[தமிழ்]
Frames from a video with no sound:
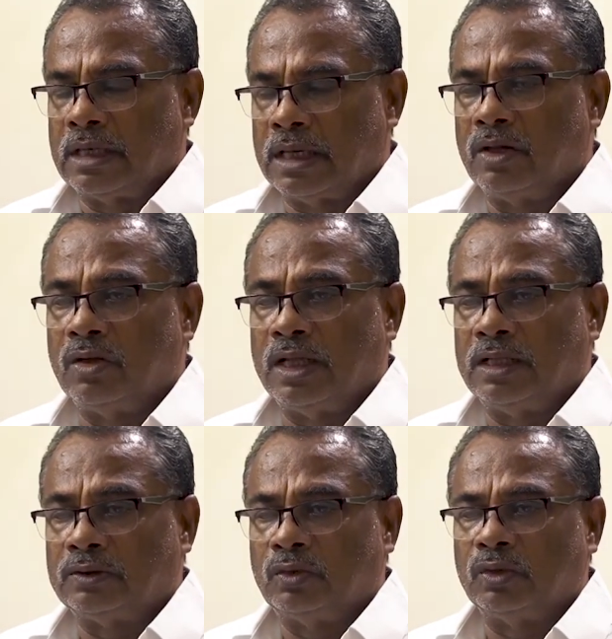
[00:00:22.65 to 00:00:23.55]
கரோனா
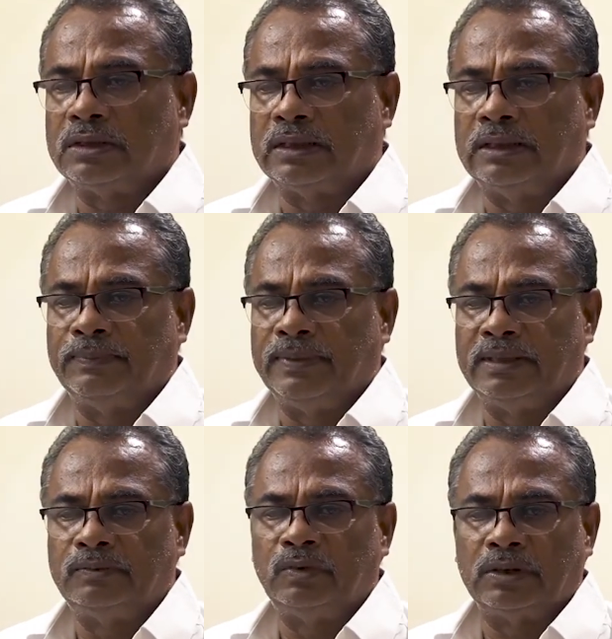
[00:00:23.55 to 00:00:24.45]
தொற்று
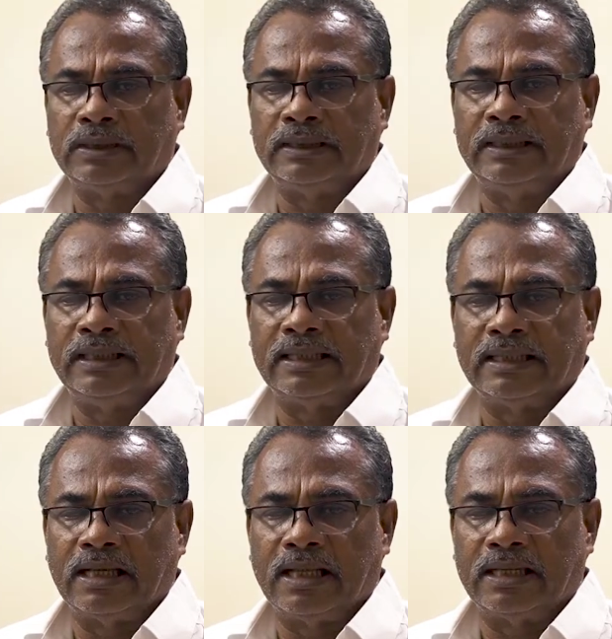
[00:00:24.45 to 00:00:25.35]
பெருந்தொற்று
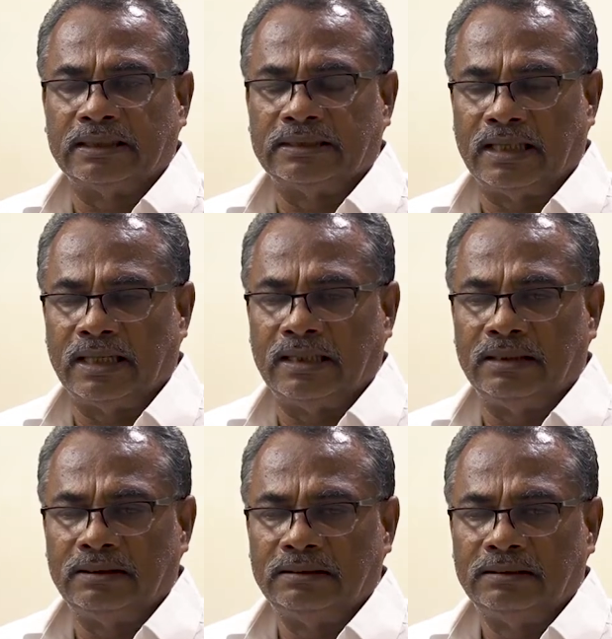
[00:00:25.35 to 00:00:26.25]
இருக்கின்ற காரணத்தினால்
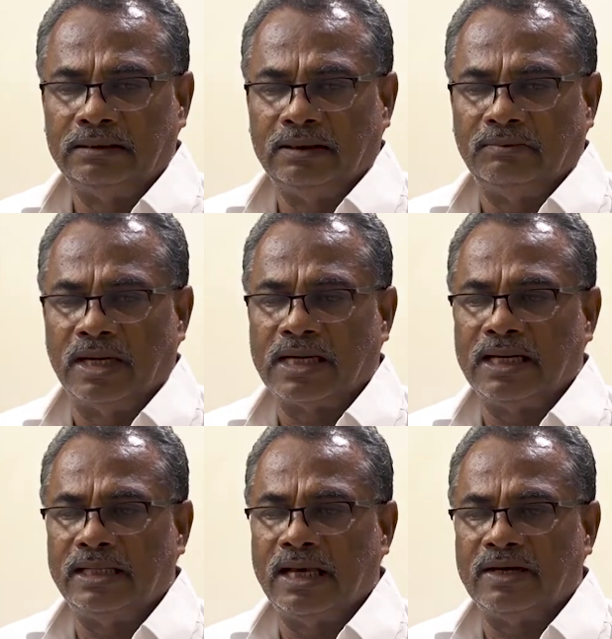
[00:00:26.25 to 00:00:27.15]

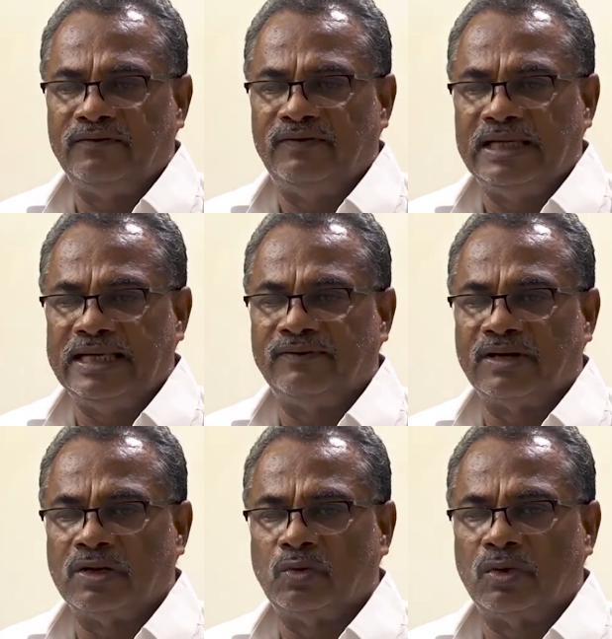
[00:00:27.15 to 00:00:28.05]
மக்கள் யாரும் வெளியே
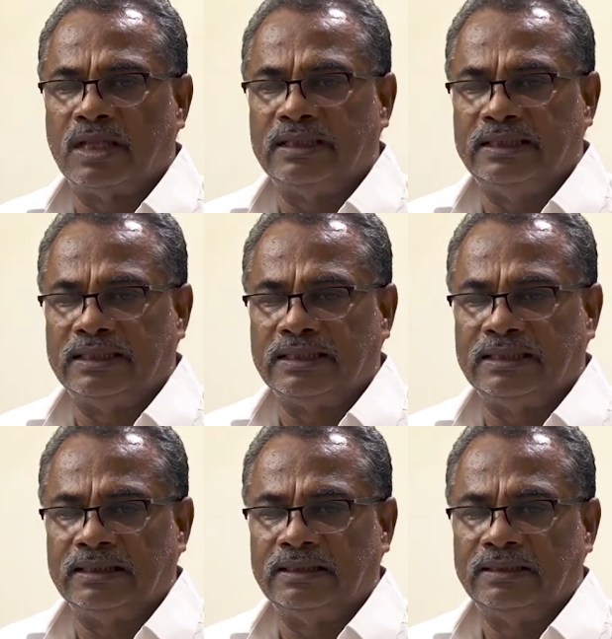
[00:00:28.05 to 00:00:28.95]
வரக்கூடாது என்று
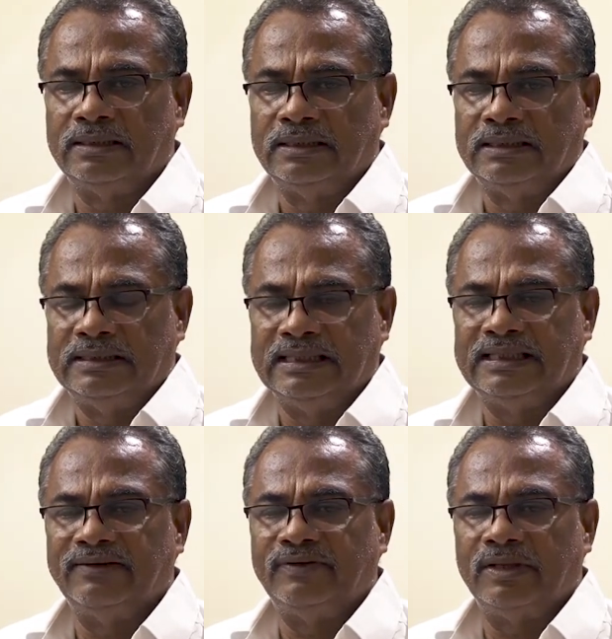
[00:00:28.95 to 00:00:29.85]

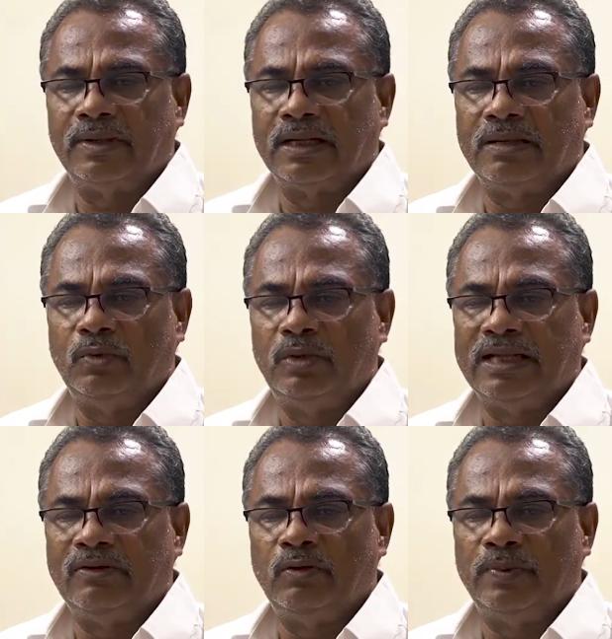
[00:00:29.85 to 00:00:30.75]
எந்த விதமான
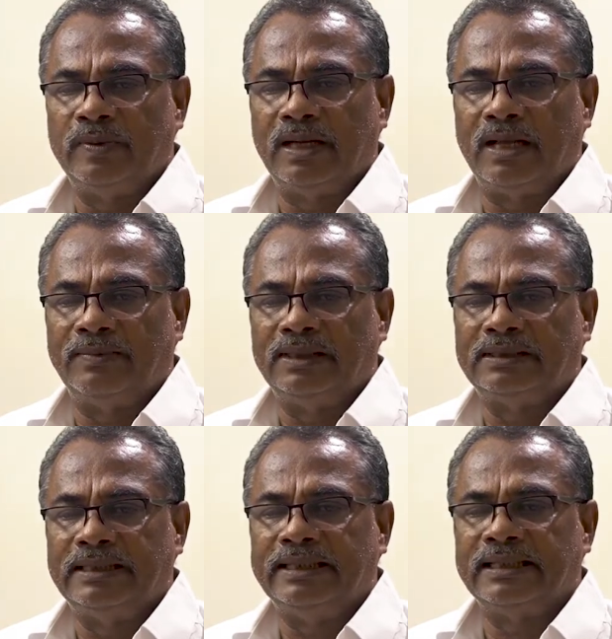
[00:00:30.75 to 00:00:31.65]
முன்னறிவிப்பும் இல்லாமல்
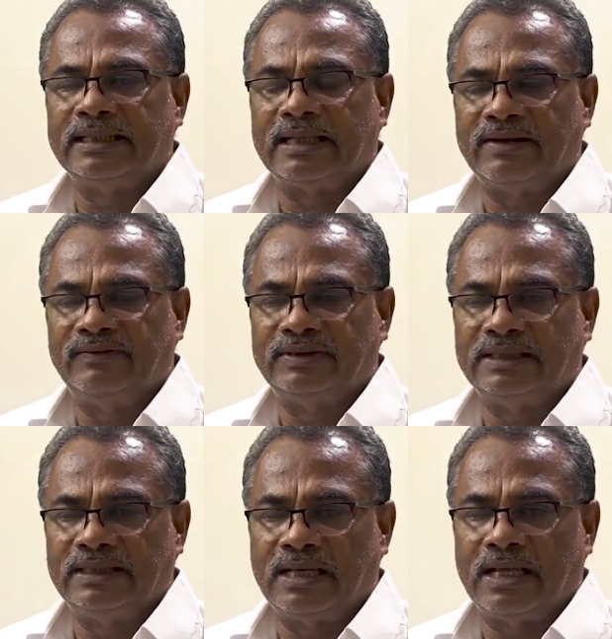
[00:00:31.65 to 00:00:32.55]
திடீரென்று
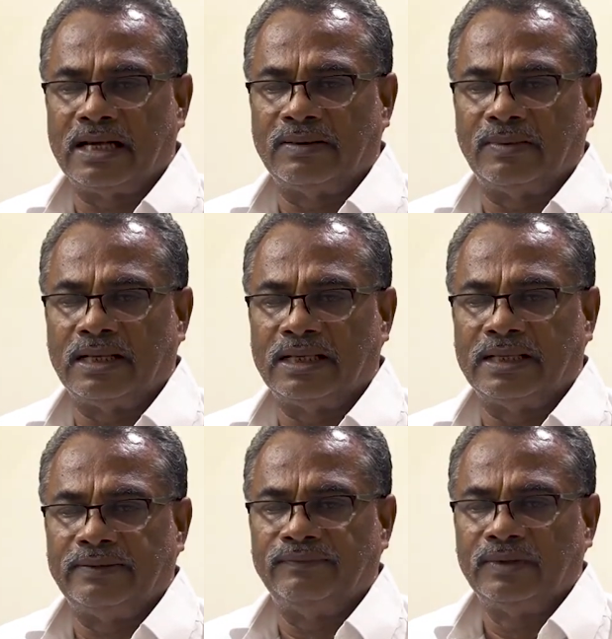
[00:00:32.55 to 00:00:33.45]
அறிவித்ததின் காரணமாக
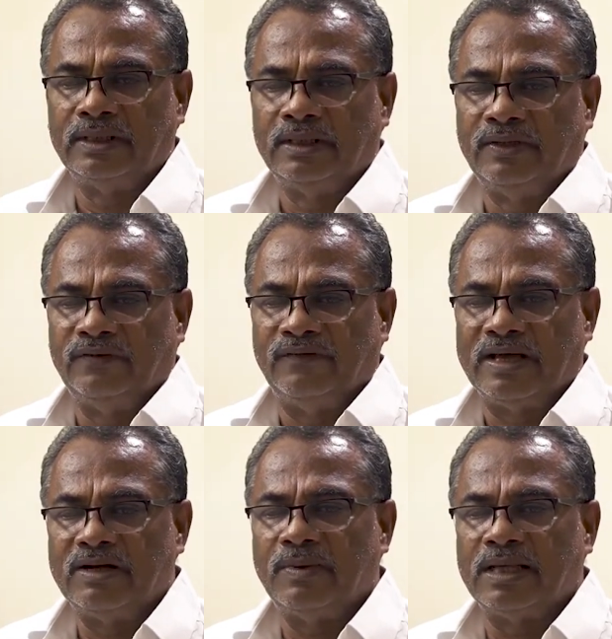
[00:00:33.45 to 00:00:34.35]

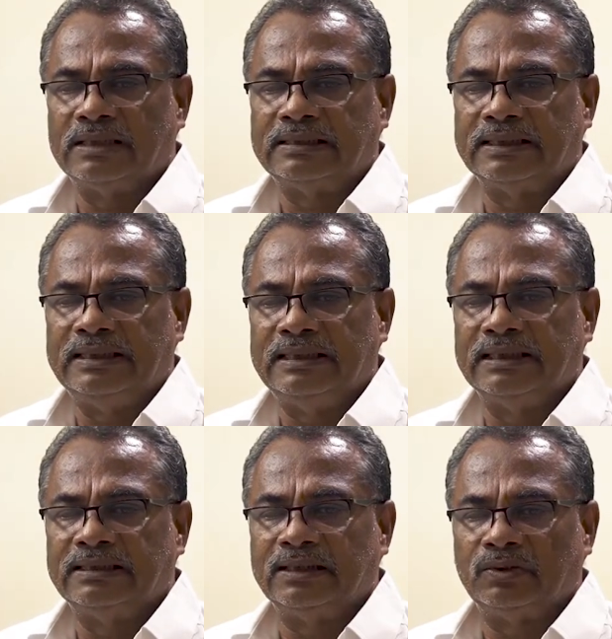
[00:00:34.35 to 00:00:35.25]
வருமானத்தை
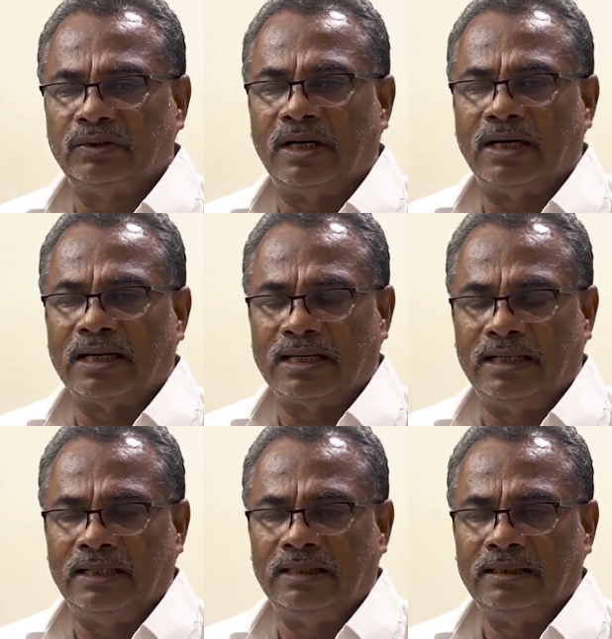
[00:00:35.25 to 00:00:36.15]
இழந்த
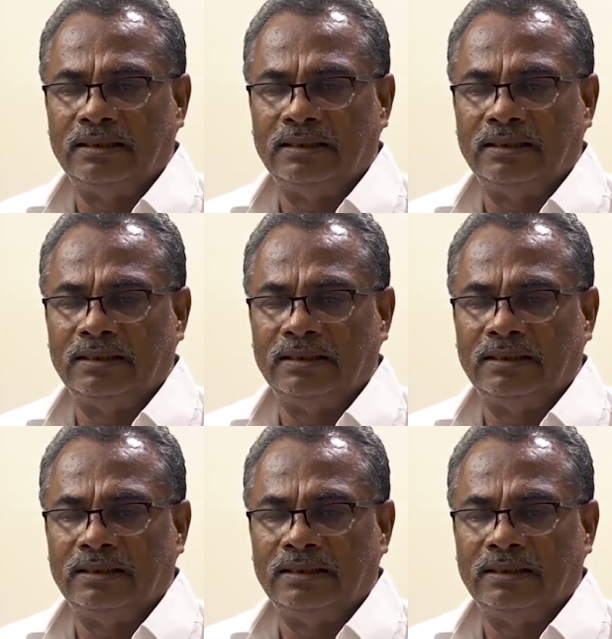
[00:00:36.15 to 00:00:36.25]
தொழிலாளர்கள்